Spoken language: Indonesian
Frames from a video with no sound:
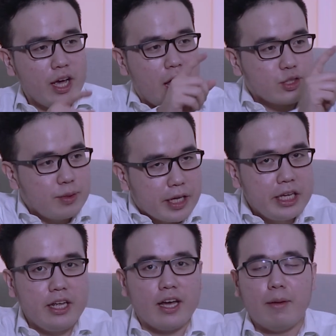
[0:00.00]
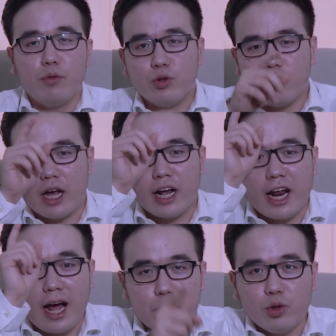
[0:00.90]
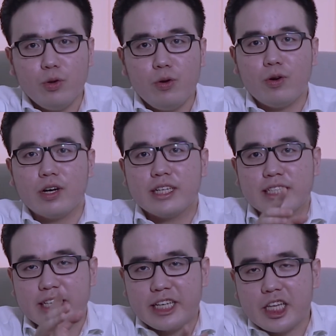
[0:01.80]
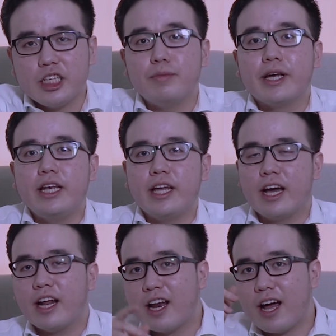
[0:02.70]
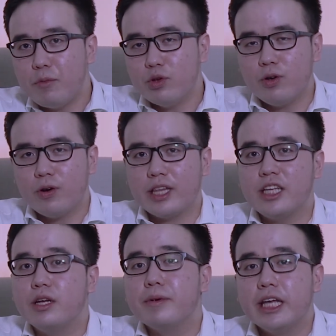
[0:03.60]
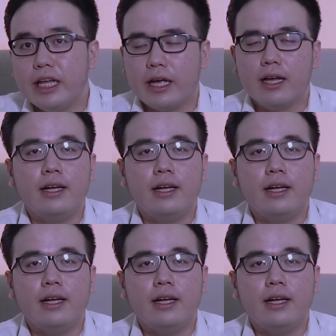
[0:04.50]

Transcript: nih harusnya begini, kamu tuh gara-gara kamu tuh kita jadi begini, gara-gara kamu tuh kita jadi begini.